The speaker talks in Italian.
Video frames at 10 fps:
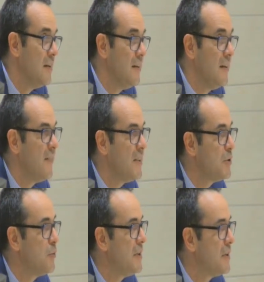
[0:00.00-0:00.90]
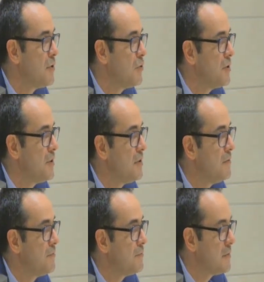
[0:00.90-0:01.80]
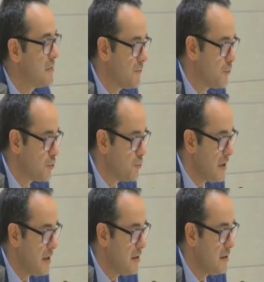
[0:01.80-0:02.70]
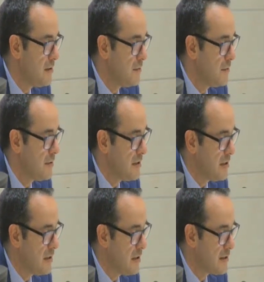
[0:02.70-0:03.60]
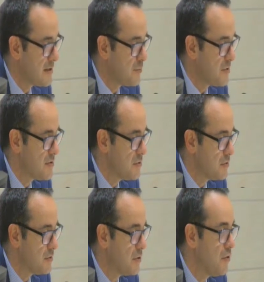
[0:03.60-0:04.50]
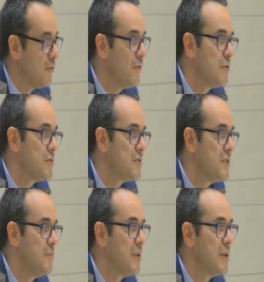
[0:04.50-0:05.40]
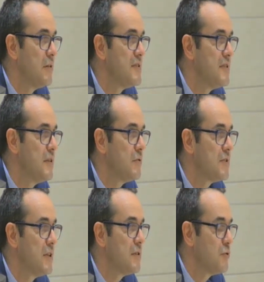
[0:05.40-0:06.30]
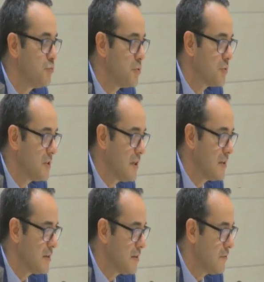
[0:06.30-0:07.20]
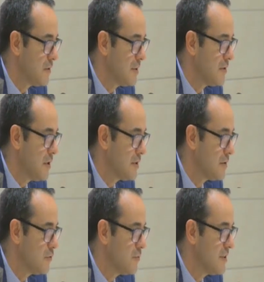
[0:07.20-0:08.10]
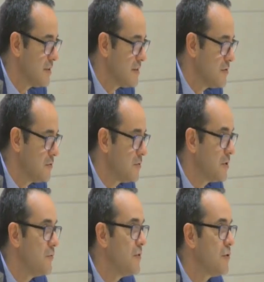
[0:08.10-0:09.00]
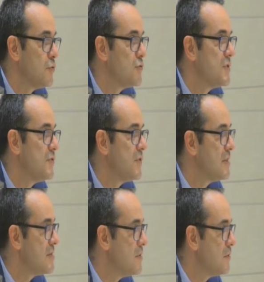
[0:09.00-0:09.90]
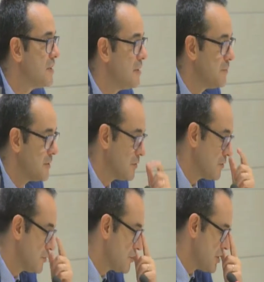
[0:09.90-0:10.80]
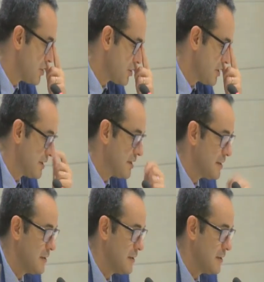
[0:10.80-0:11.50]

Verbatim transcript: eventuali errori formali nella trasmissione, ovvero stime che non siano state supportate da un'adeguata documentazione, ovvero giustificazione delle metodologie scelte,